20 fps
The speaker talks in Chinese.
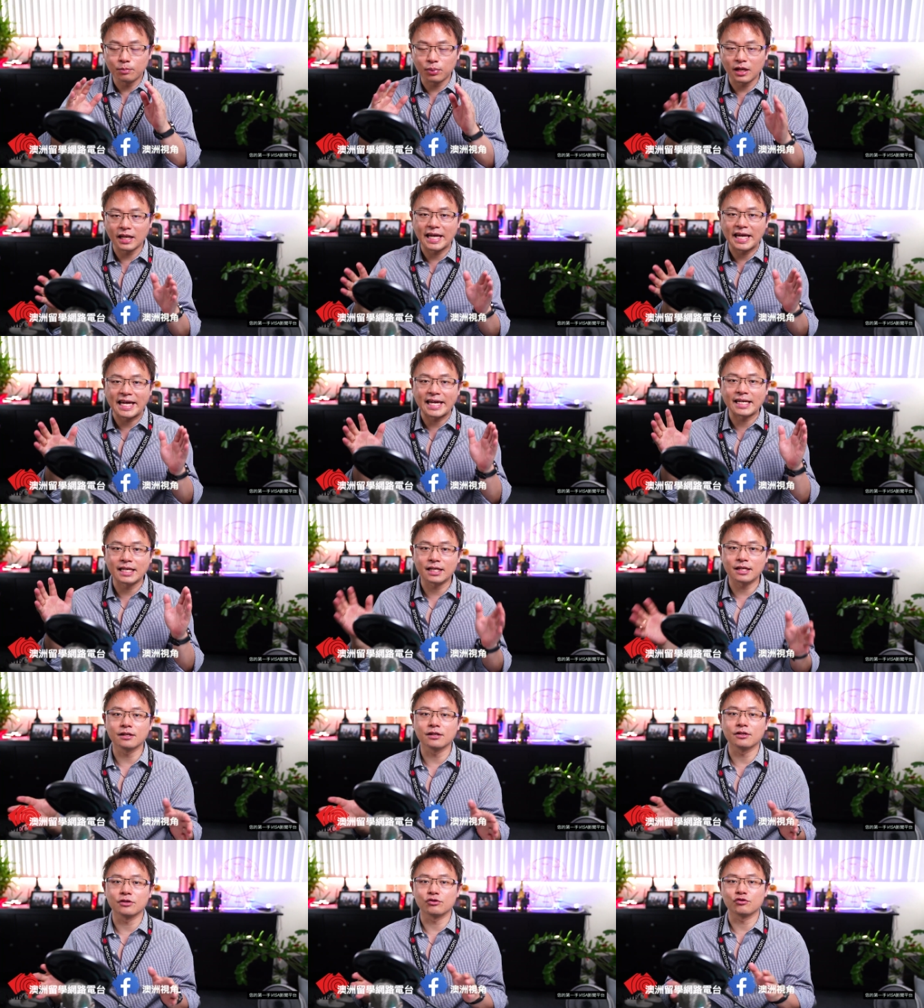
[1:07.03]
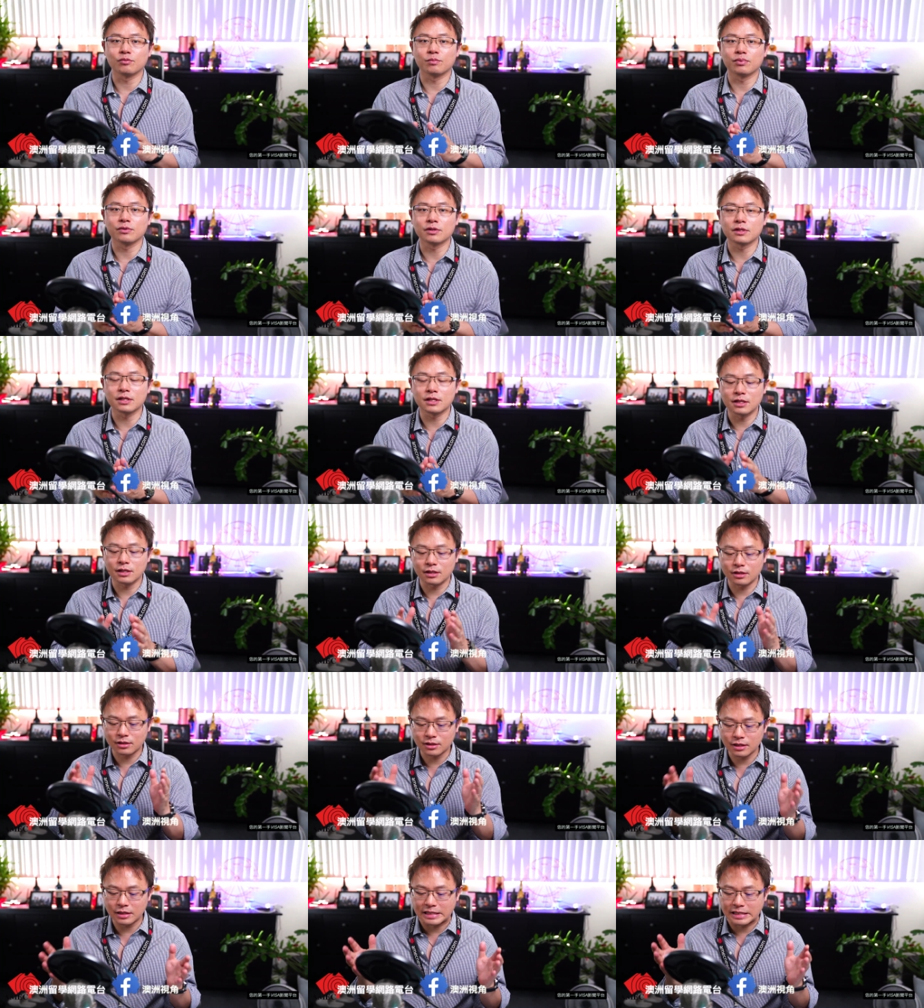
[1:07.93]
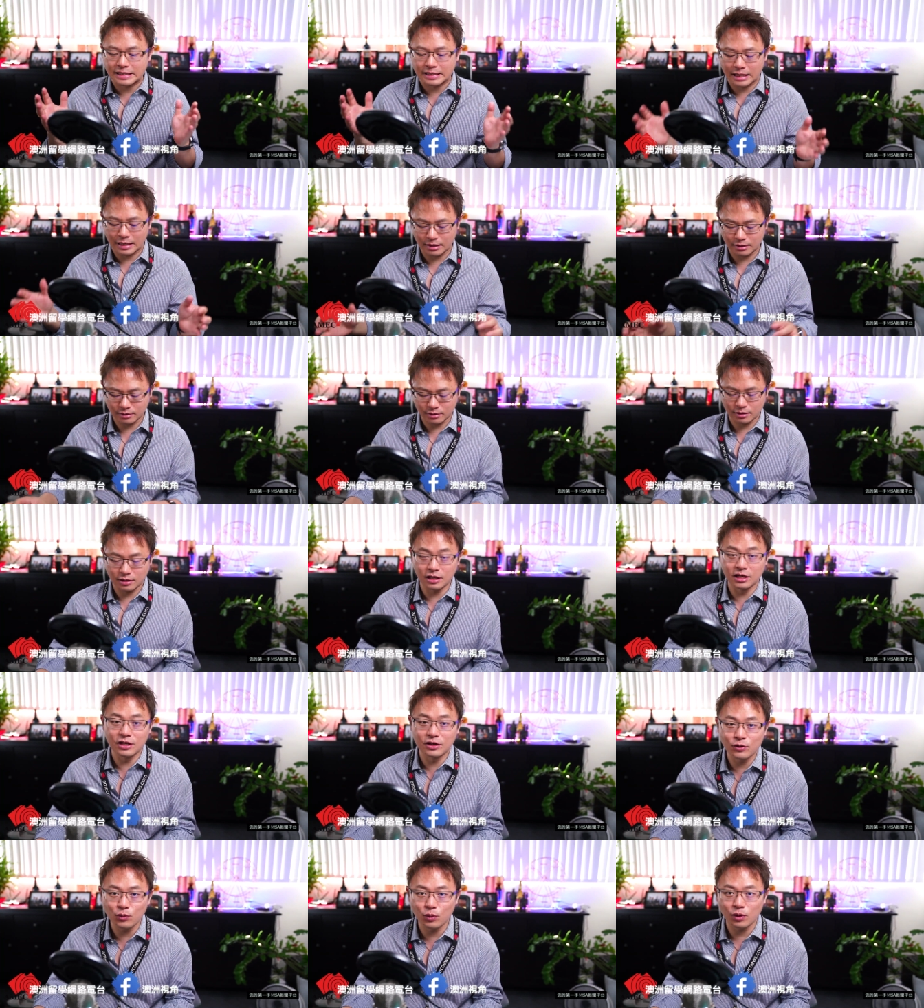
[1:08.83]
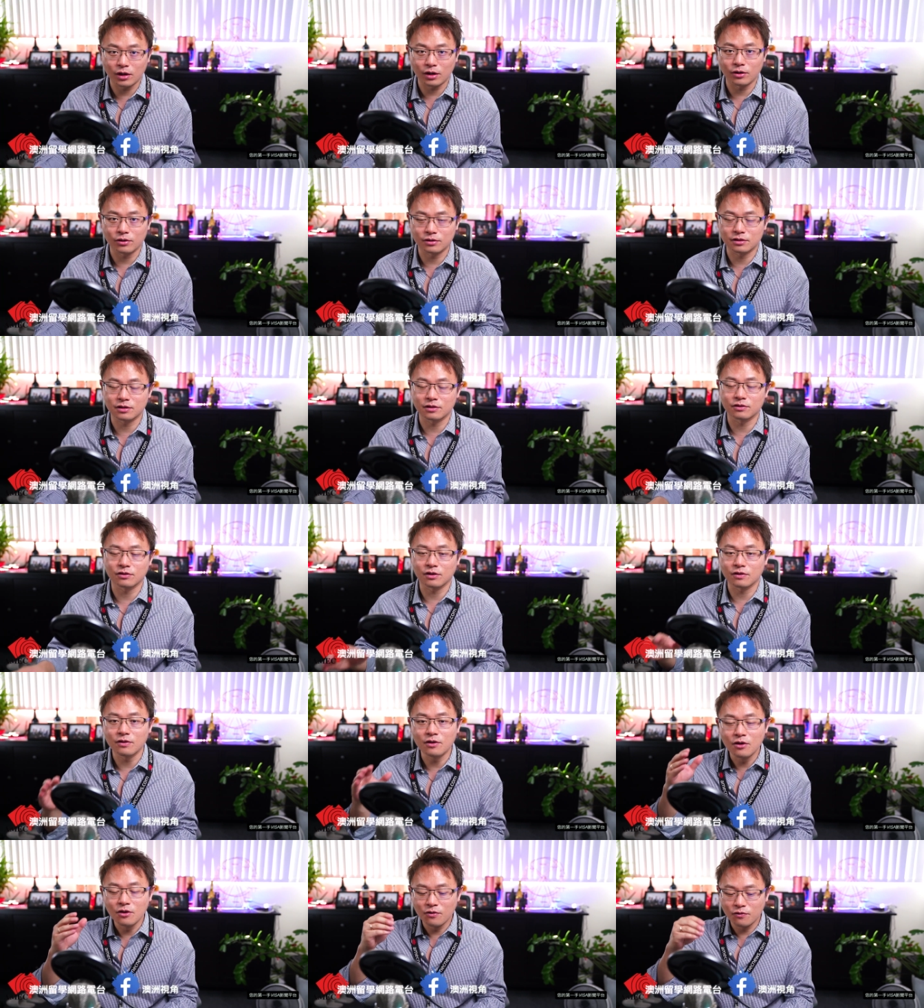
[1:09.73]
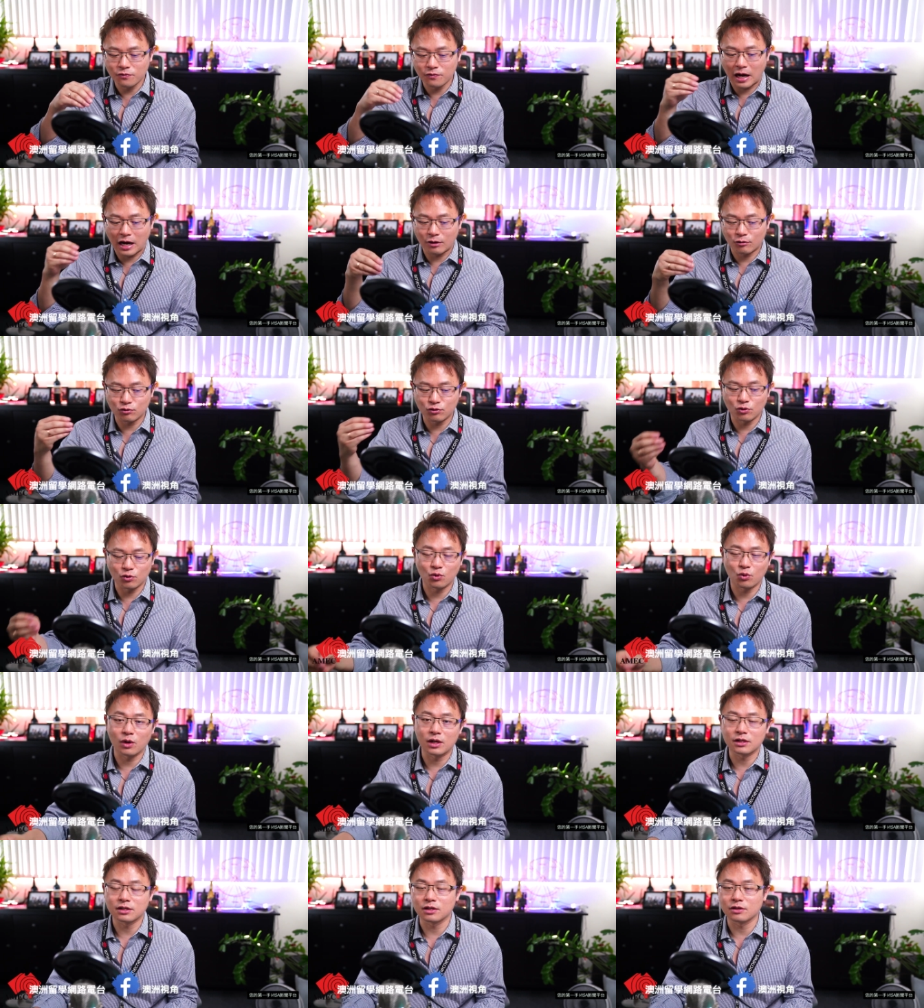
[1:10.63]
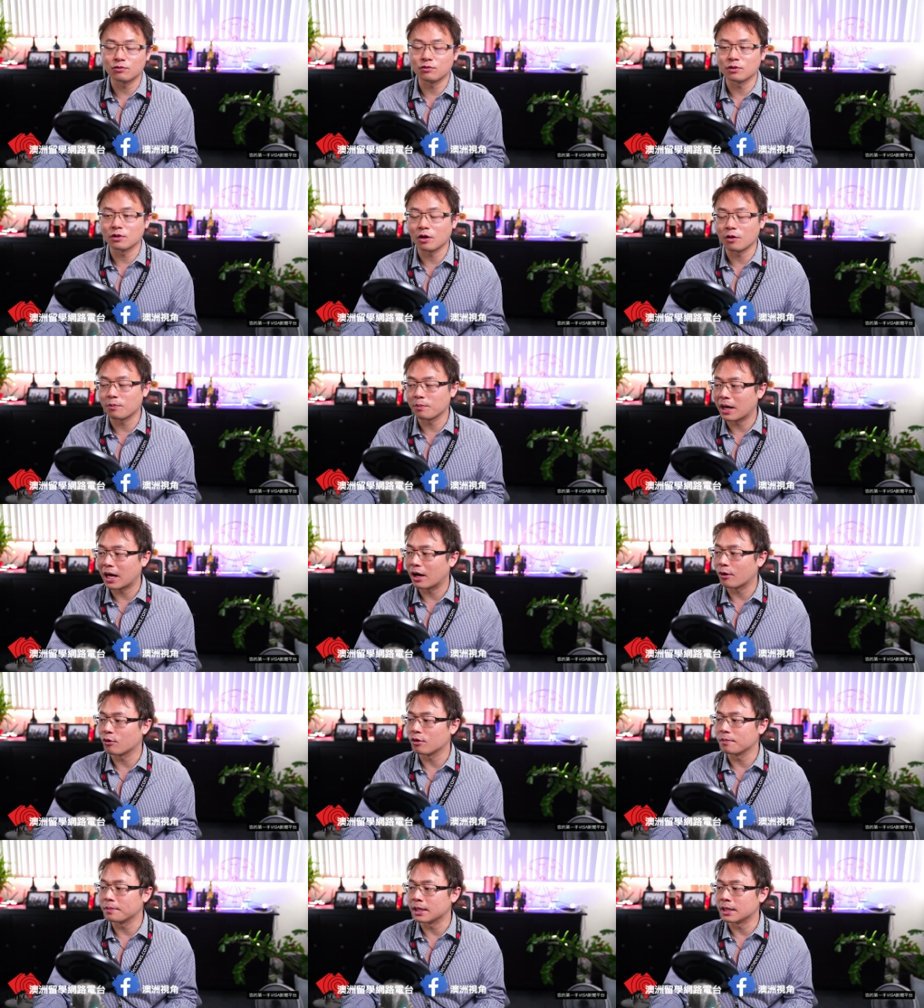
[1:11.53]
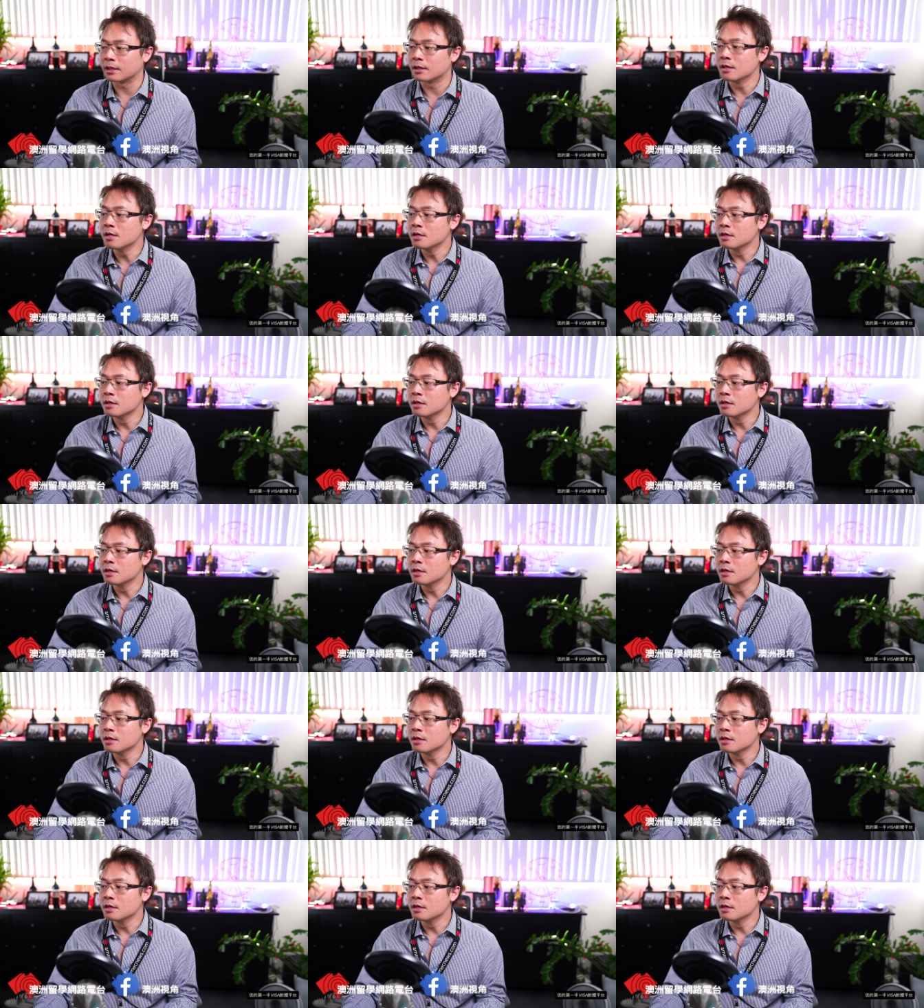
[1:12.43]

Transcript: plain English， 不是一个正常的英文哈，是跟法律有关系，因为他们怕会 被